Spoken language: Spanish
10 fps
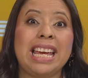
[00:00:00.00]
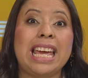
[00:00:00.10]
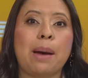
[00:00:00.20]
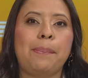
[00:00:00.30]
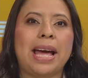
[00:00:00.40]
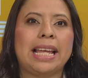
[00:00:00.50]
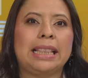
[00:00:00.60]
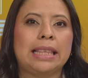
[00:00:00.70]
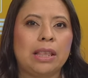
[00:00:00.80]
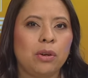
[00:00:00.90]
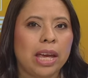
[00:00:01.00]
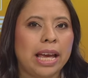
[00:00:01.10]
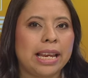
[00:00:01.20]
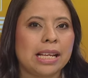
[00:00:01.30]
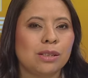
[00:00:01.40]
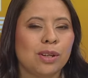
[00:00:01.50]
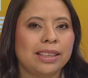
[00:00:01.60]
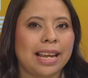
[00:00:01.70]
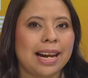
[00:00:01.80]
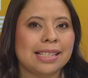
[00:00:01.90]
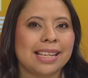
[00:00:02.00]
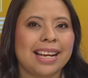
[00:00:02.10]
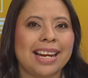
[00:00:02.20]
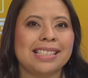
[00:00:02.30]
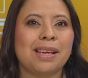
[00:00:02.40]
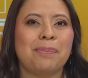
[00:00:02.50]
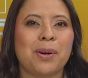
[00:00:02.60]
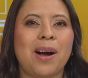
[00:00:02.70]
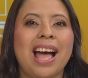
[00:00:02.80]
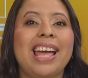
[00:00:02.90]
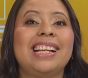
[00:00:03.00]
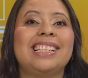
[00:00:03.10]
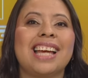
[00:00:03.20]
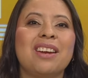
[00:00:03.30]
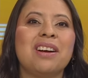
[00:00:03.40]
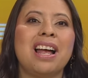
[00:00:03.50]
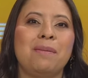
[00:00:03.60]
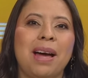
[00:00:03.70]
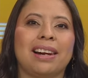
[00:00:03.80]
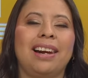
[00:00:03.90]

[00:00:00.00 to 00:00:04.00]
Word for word: y aparentando que querían soltar las anclas de proa, echaron al mar